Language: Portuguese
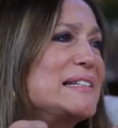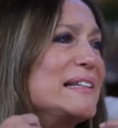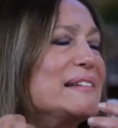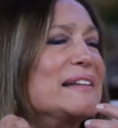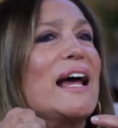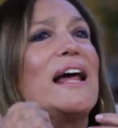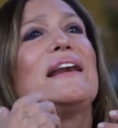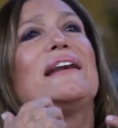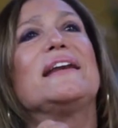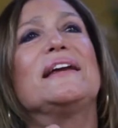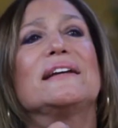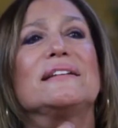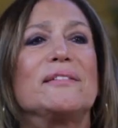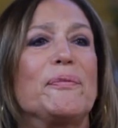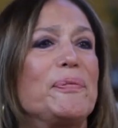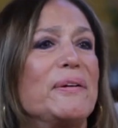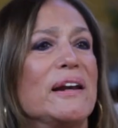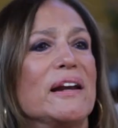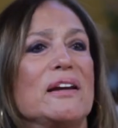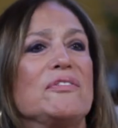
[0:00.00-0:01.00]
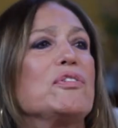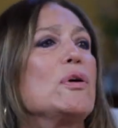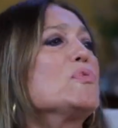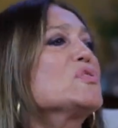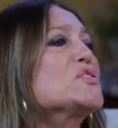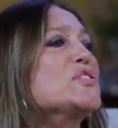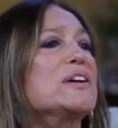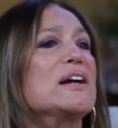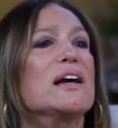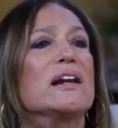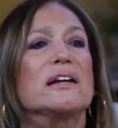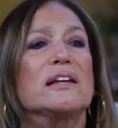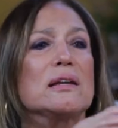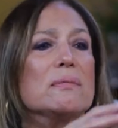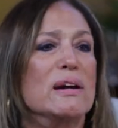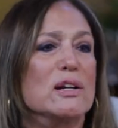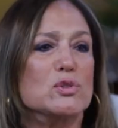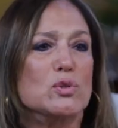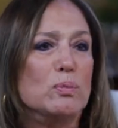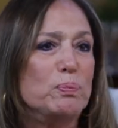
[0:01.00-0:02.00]
você está linda, peraí, vamos ficar
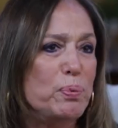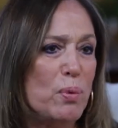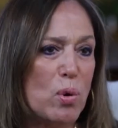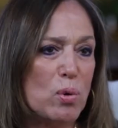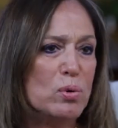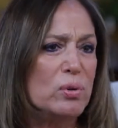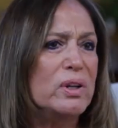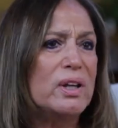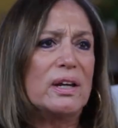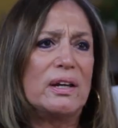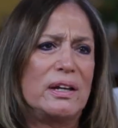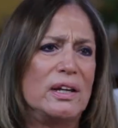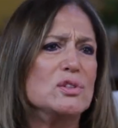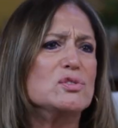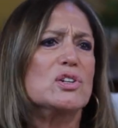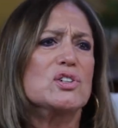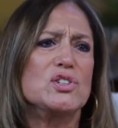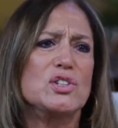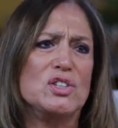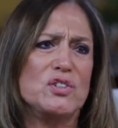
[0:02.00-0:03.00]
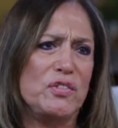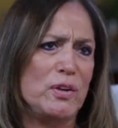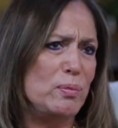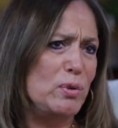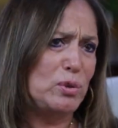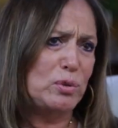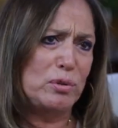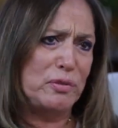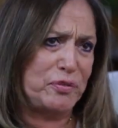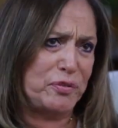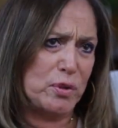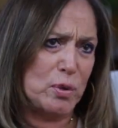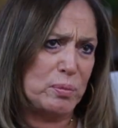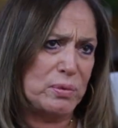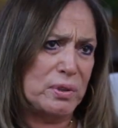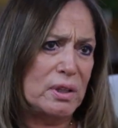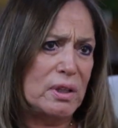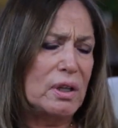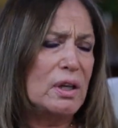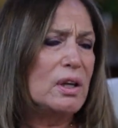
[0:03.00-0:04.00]
aqui mais um pouco. Isso a gente vê muito em filme.